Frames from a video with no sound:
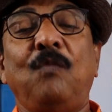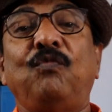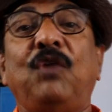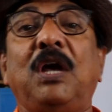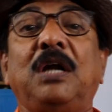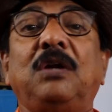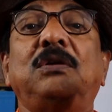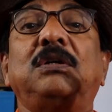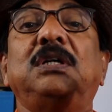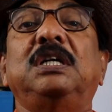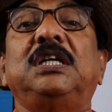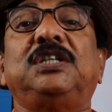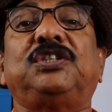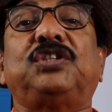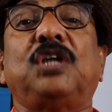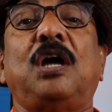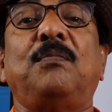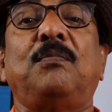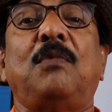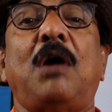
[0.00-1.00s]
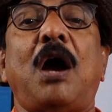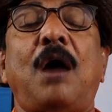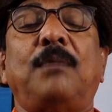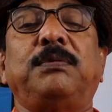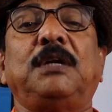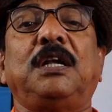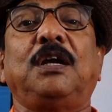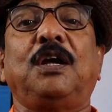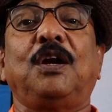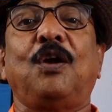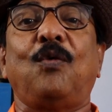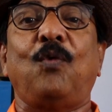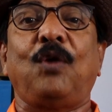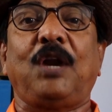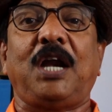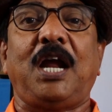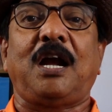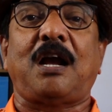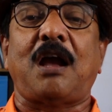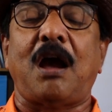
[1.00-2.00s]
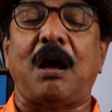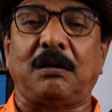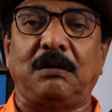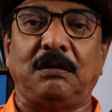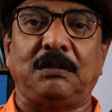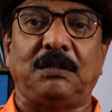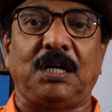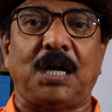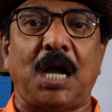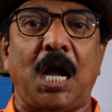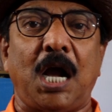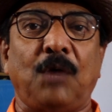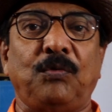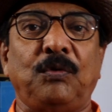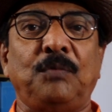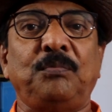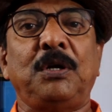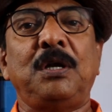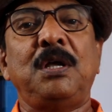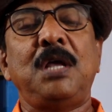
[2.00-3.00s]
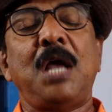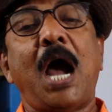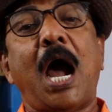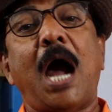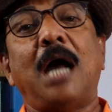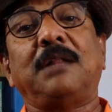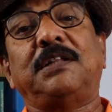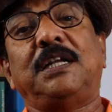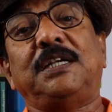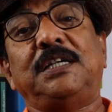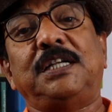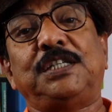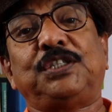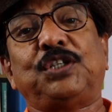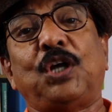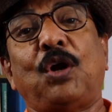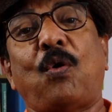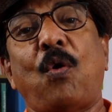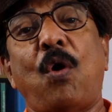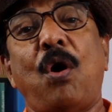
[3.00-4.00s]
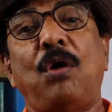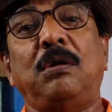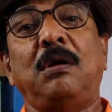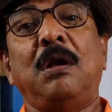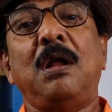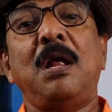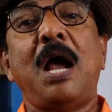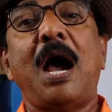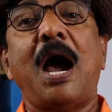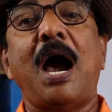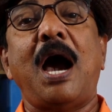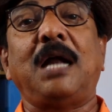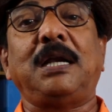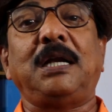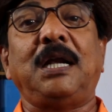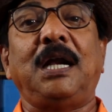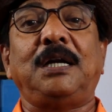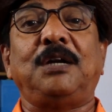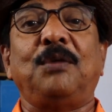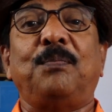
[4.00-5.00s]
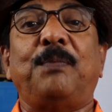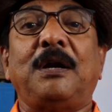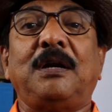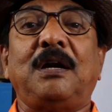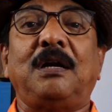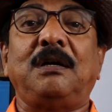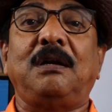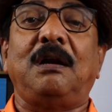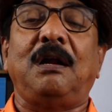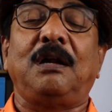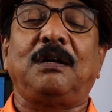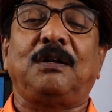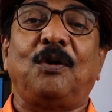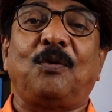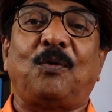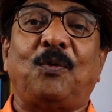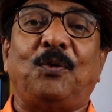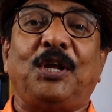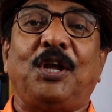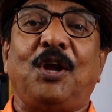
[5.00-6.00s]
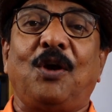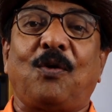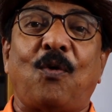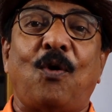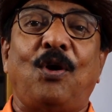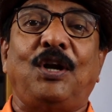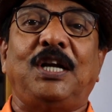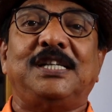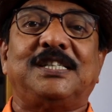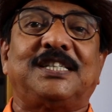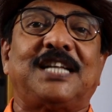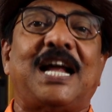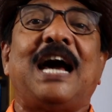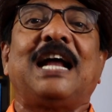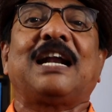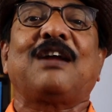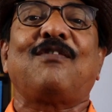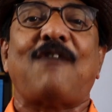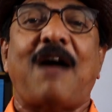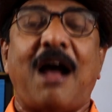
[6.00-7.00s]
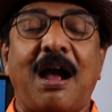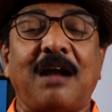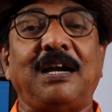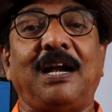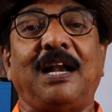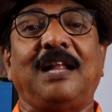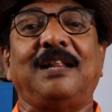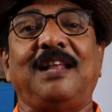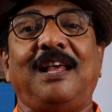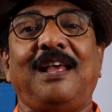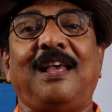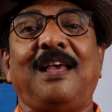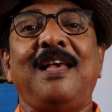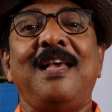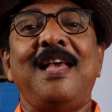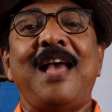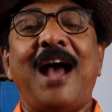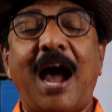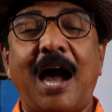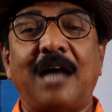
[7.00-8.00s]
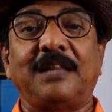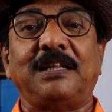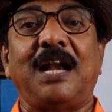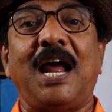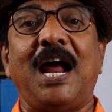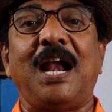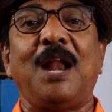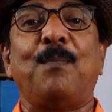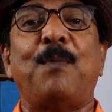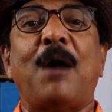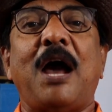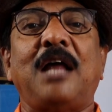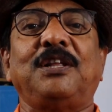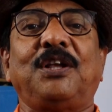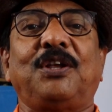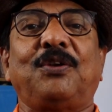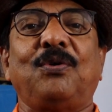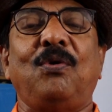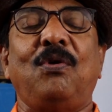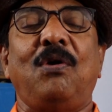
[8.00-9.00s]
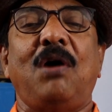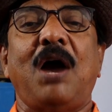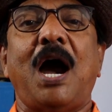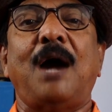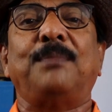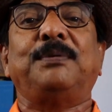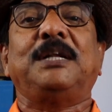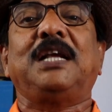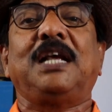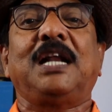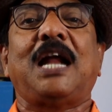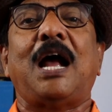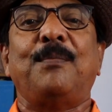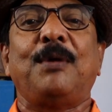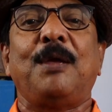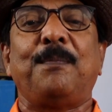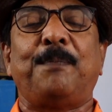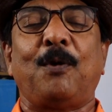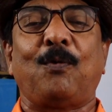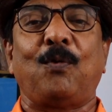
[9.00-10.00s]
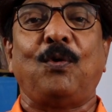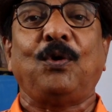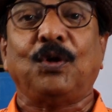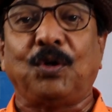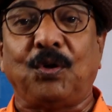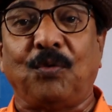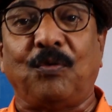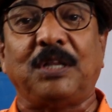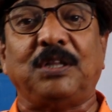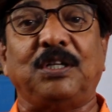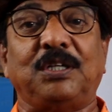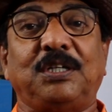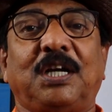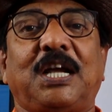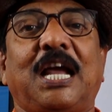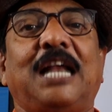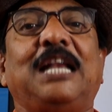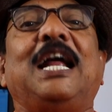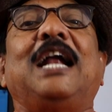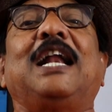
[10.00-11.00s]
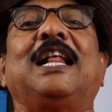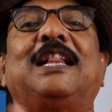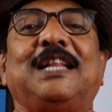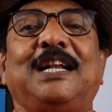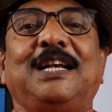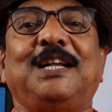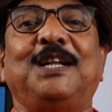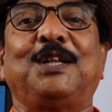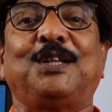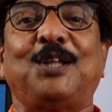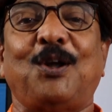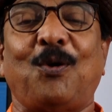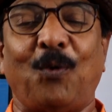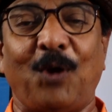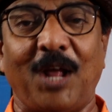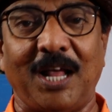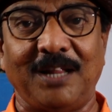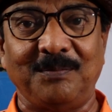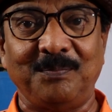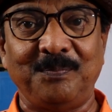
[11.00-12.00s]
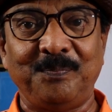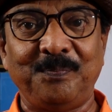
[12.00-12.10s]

வெறும் நீச்சம் அப்படிங்கிற ஒரே காரணத்துக்காகவும் அந்த நீச்ச கோல் ஆறு எட்டு பன்னெண்டில் இருக்கக்கூடிய கோலின் சாரம் வாங்கினது அதனால் பாதிக்கும் அப்படிங்கிற அமைப்பை கொண்டுட்டு வந்துட்டு கல்யாணத்தை நிறுத்தக்கூடாது